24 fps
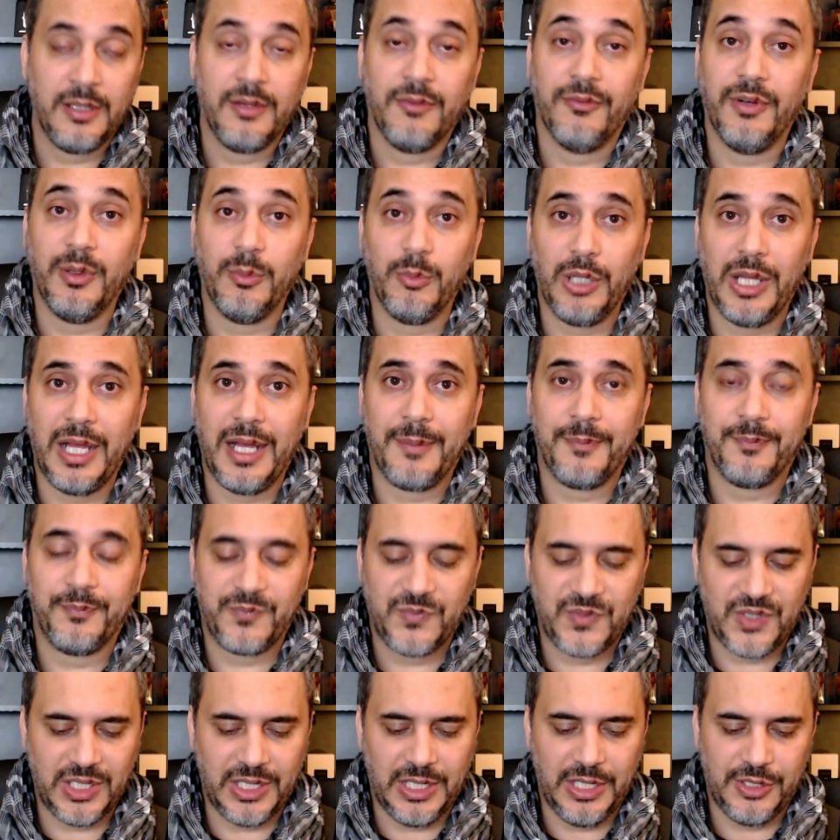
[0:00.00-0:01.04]
Vamos lá.
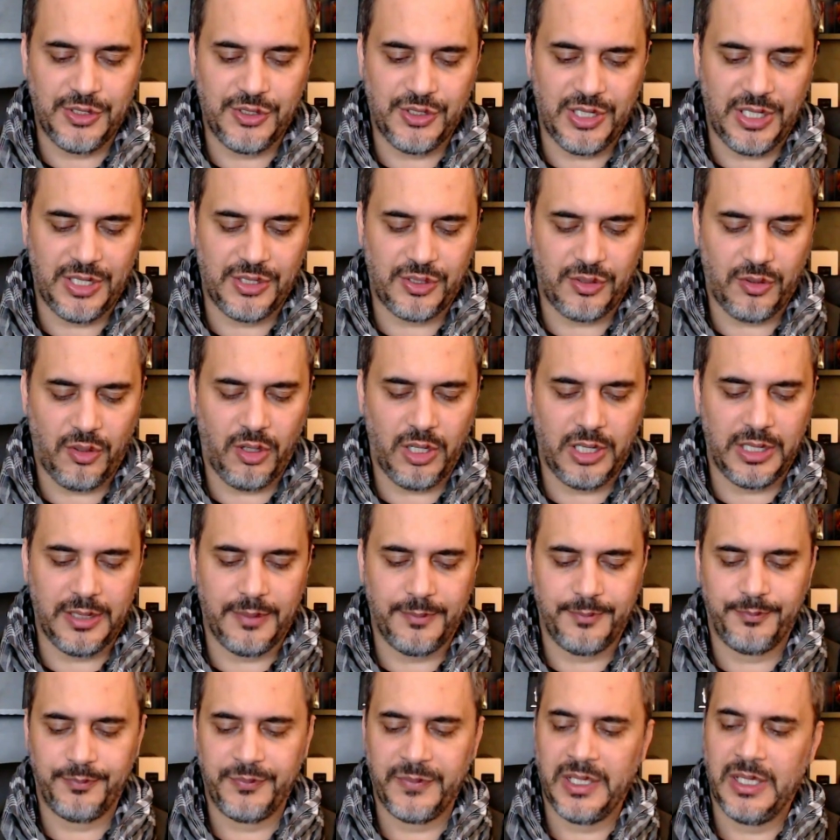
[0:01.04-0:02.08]
Seguinte, gente. Olha,
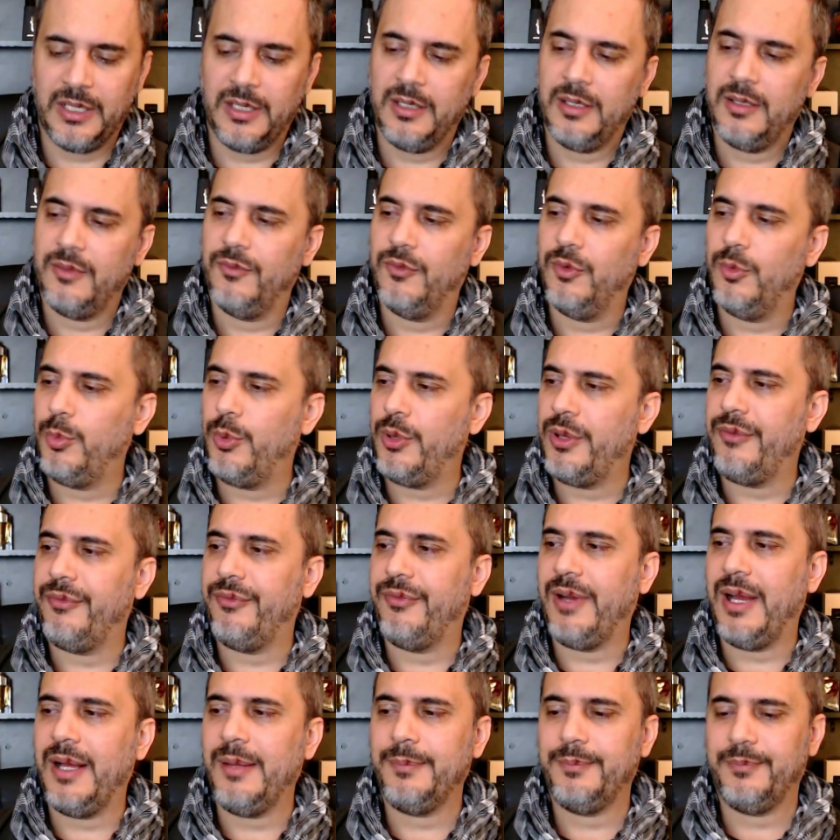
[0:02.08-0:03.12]
vou
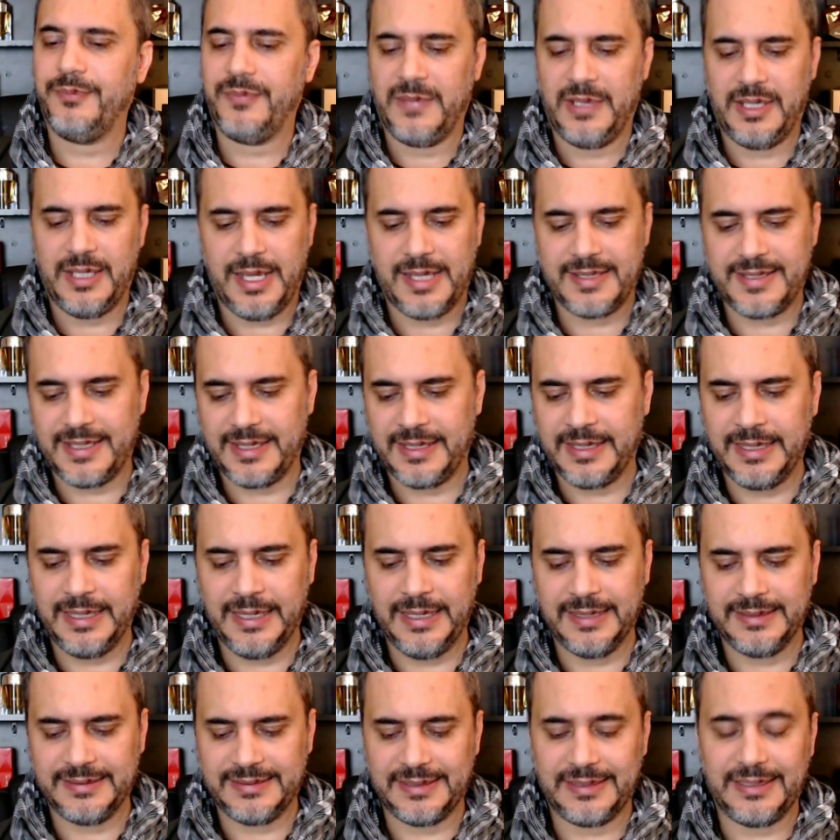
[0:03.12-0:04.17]
borrifar essa
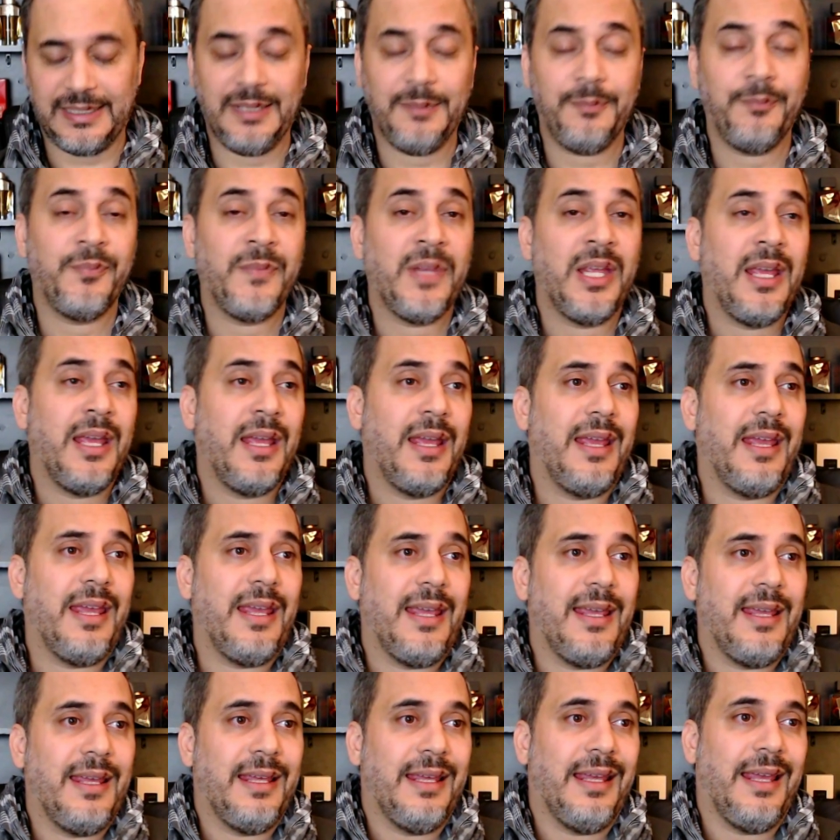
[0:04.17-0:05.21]
criança aqui.
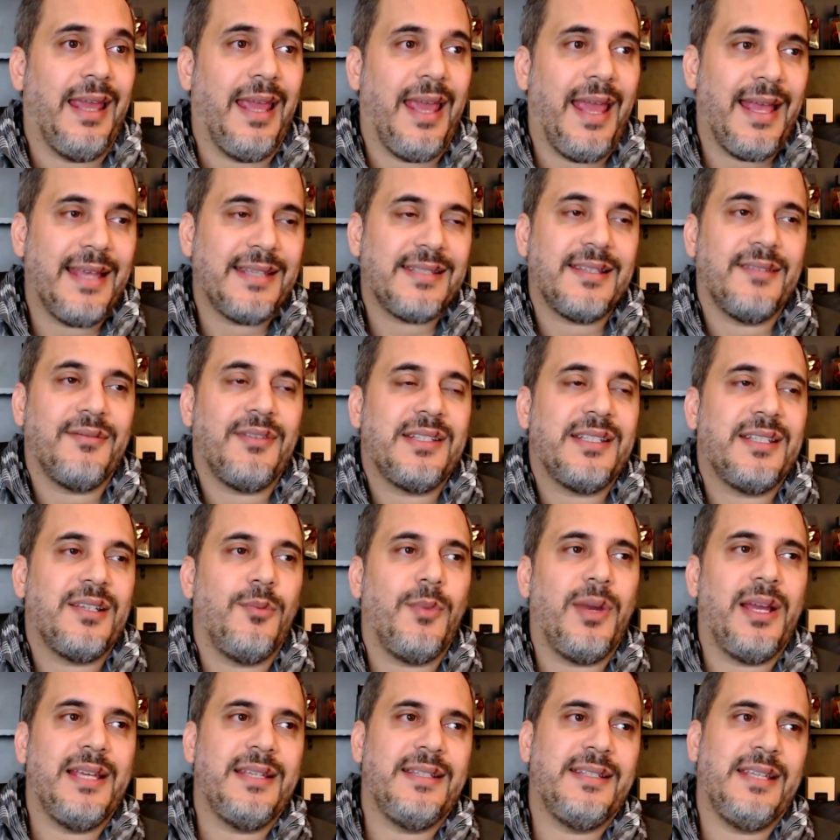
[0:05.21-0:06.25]
Essa vai ser
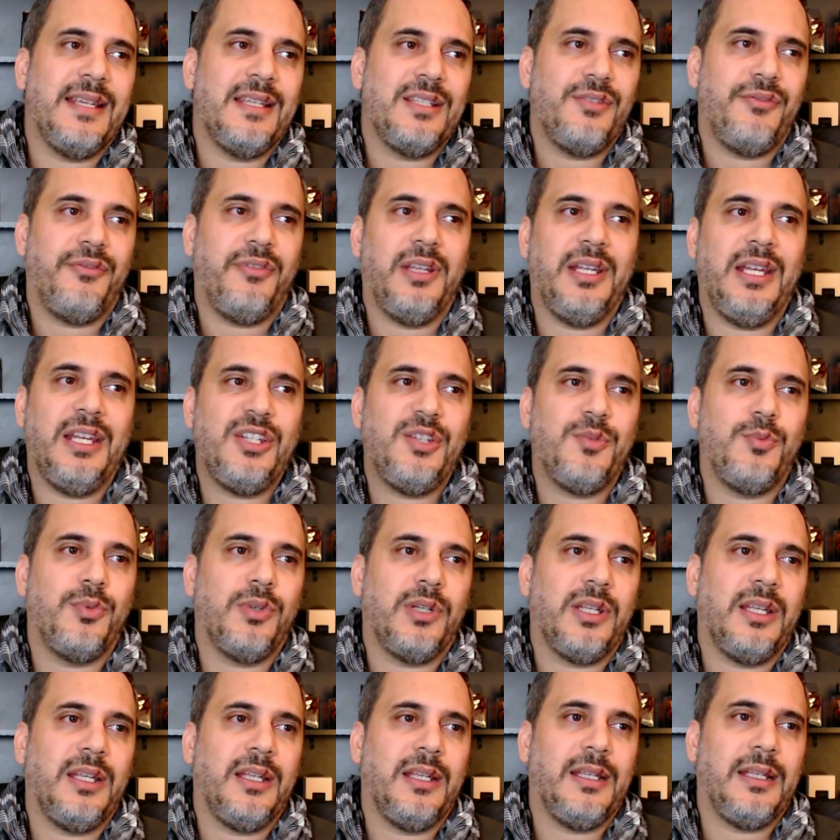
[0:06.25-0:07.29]
uma resenha diferente
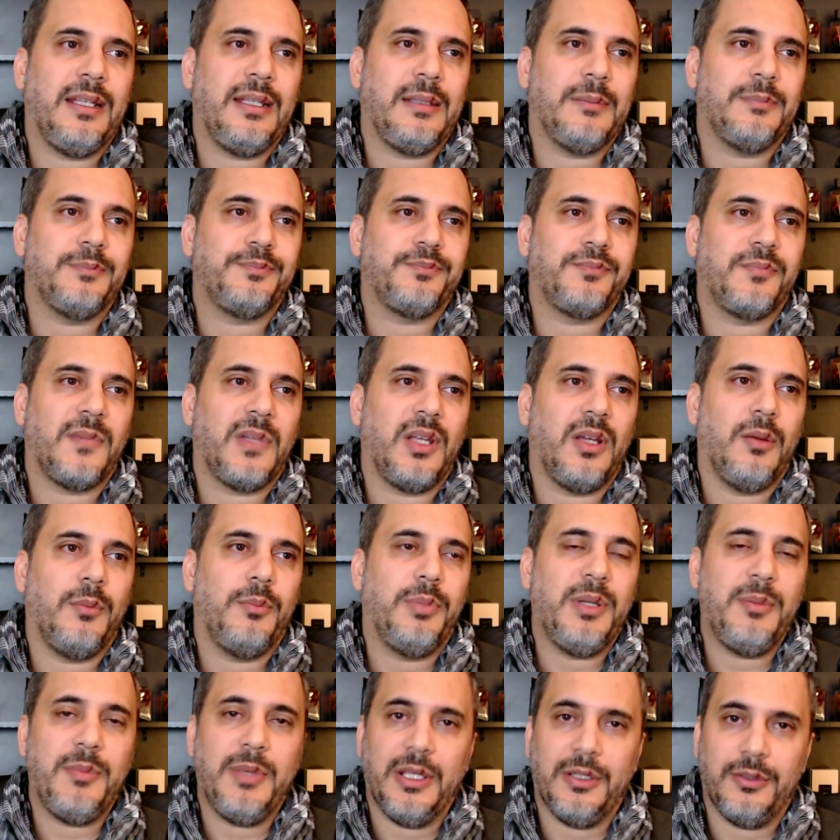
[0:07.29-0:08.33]
porque,
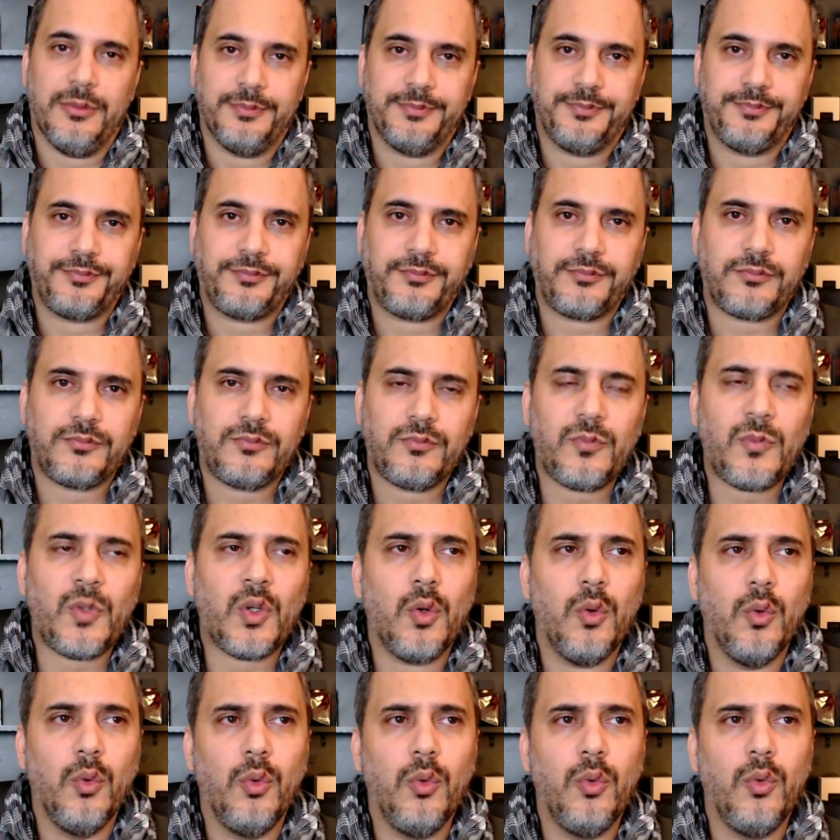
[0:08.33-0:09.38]
primeiro,
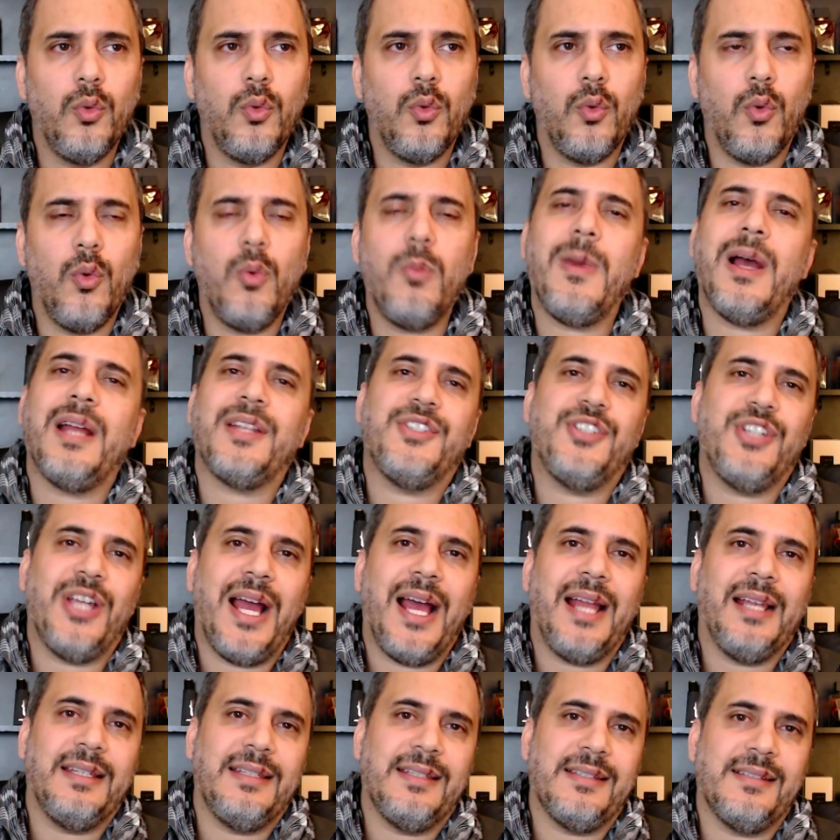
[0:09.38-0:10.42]
o Uma
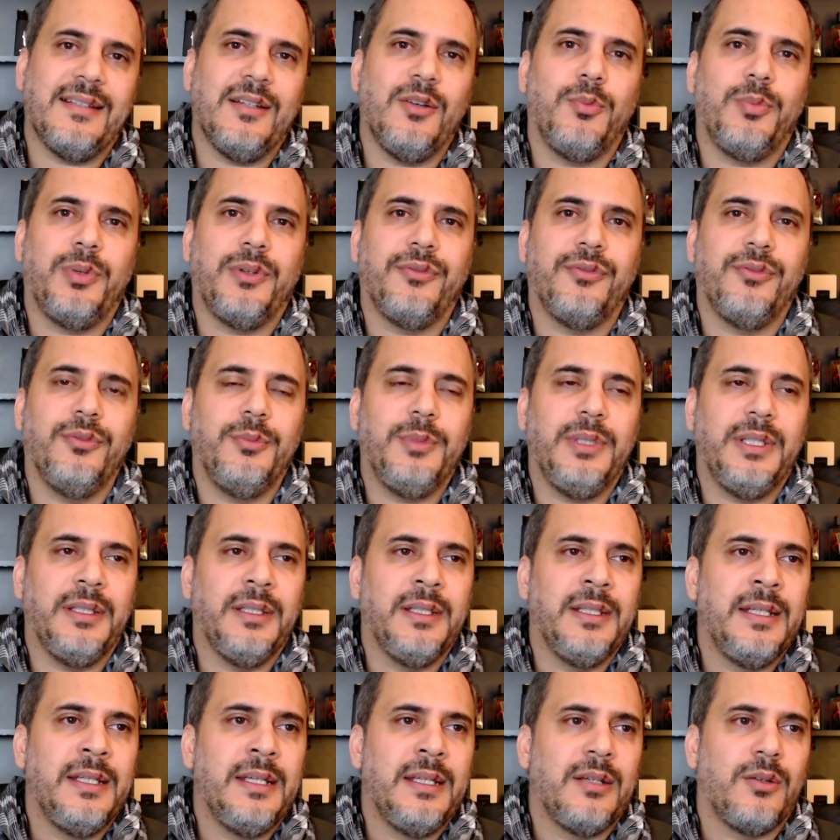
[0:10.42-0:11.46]
Dialis, né, o perfume
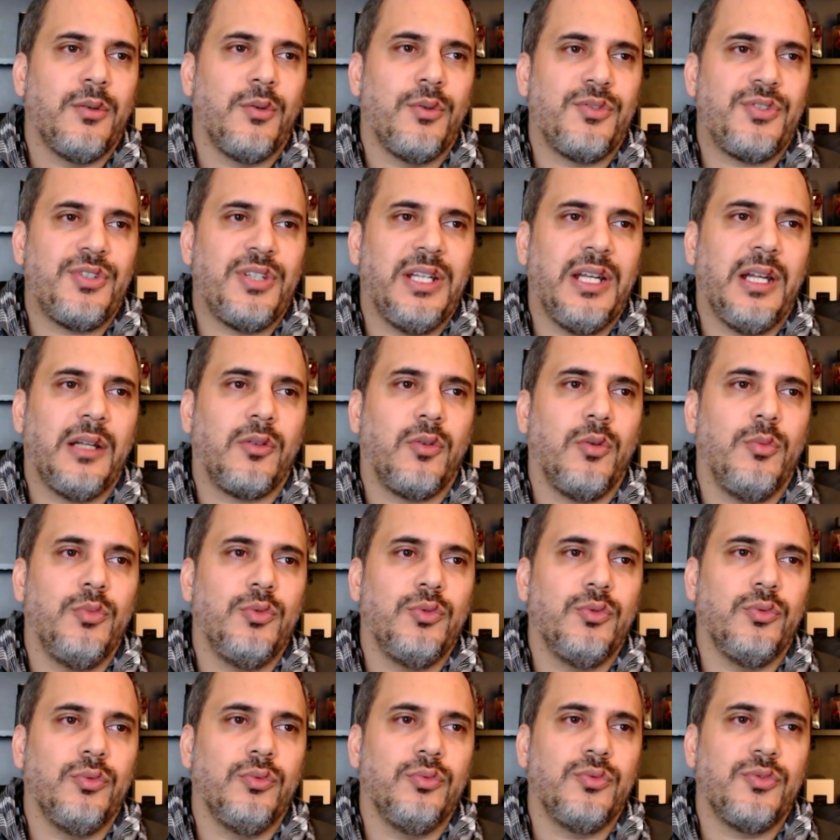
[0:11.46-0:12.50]
considerado como
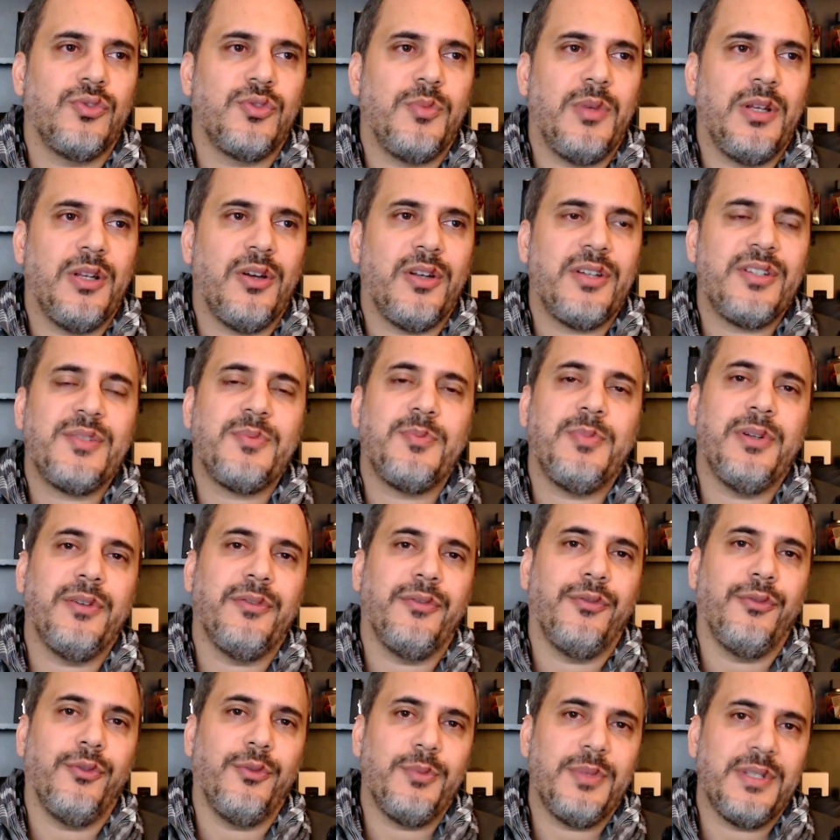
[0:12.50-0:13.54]
um dos melhores
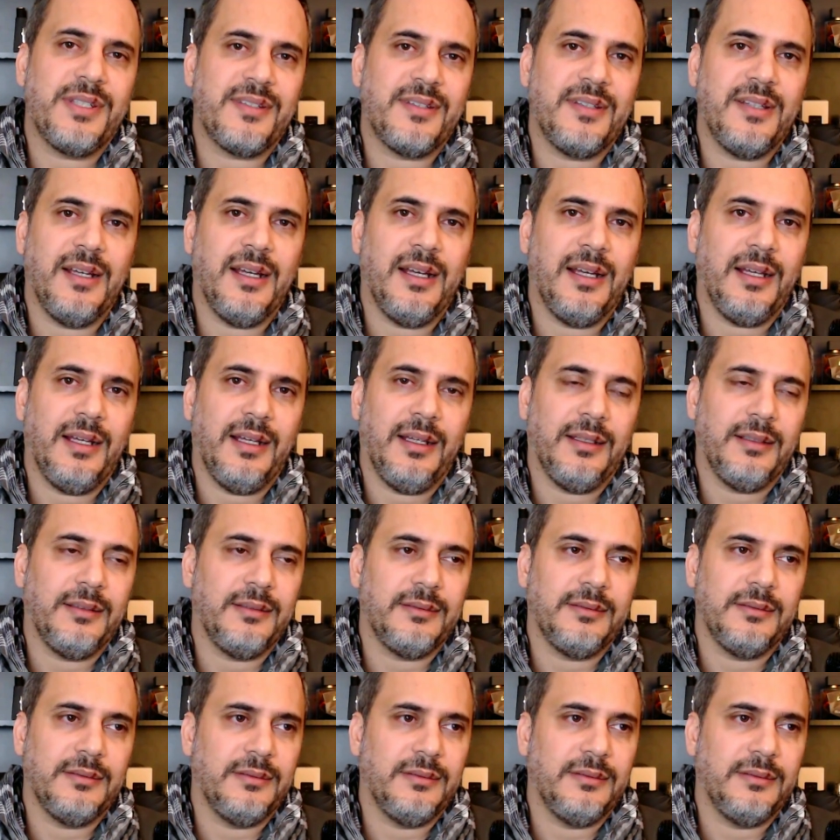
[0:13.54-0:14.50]
perfumes da